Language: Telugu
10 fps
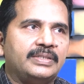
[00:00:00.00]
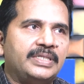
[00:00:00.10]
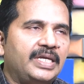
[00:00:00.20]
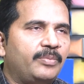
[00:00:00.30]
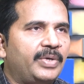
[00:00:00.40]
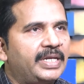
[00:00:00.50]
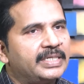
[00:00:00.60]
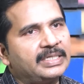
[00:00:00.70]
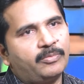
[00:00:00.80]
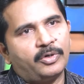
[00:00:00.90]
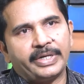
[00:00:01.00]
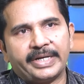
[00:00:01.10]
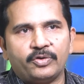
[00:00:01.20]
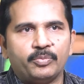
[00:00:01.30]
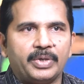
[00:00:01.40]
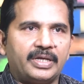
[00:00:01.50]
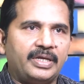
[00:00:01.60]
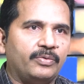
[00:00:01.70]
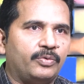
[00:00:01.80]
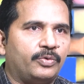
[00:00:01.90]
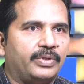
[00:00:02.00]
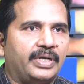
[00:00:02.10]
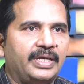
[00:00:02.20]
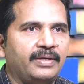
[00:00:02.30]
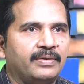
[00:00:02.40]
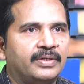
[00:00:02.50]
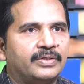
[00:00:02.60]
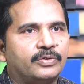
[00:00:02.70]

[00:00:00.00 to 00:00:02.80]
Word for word: జేఈ మెయిన్ ఎగ్జామ్లో నెగిటివ్ మార్కింగ్ ఉంటుందండి hmm.